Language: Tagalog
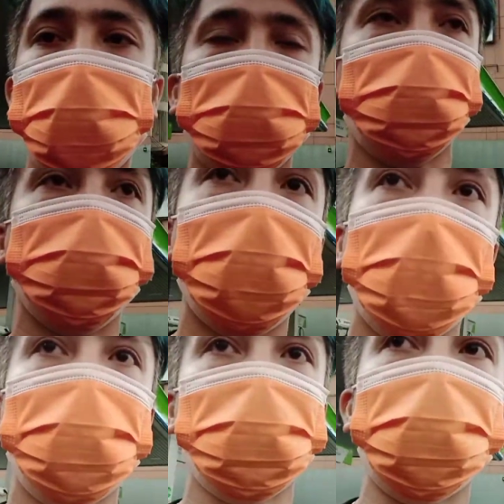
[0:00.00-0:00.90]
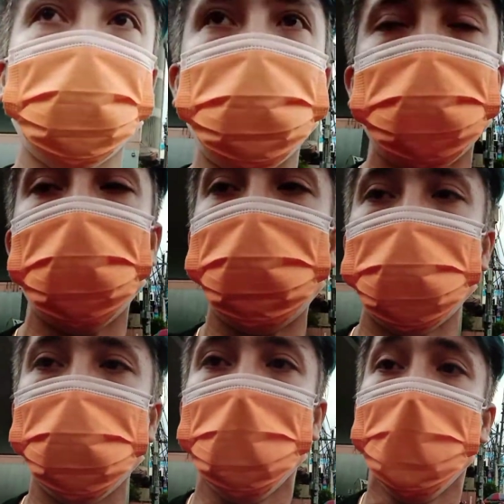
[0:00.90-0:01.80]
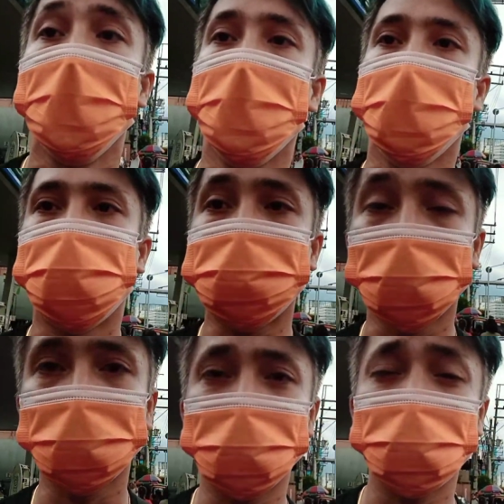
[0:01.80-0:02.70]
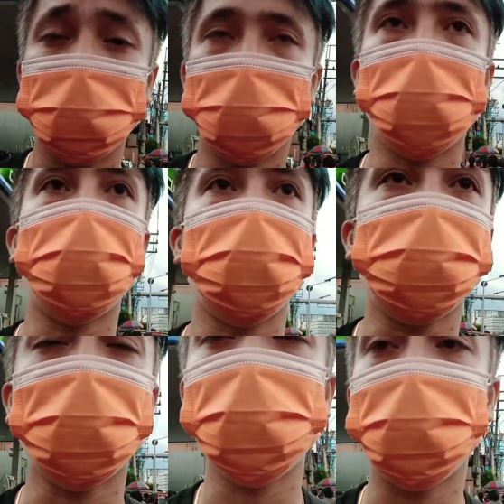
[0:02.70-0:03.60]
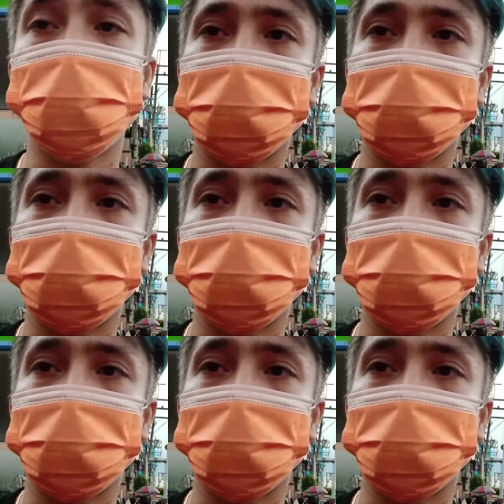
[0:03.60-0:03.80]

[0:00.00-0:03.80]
Mar. So dyan lang kayo, kita tayo pag nasa Carte, uh, nasa Carte na